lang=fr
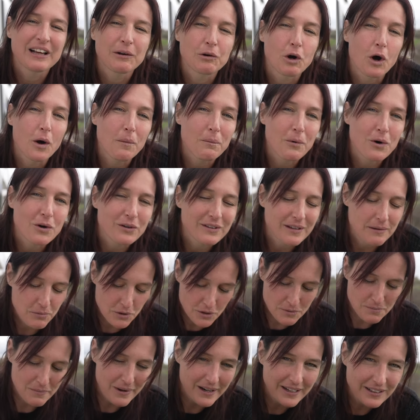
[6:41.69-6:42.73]
reprends tes
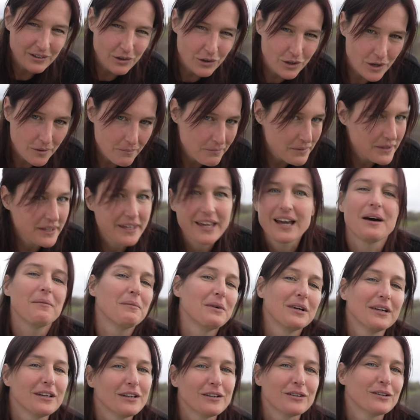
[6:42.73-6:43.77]
bottes, mets-les dans le camping-car,
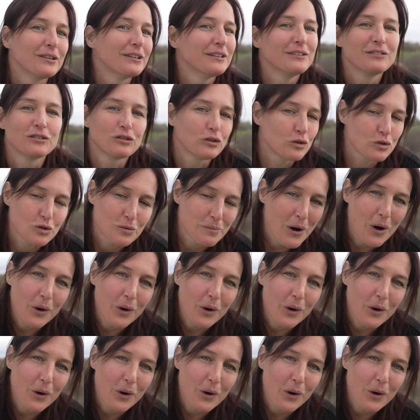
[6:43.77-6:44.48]
mais euh, c'est toujours pas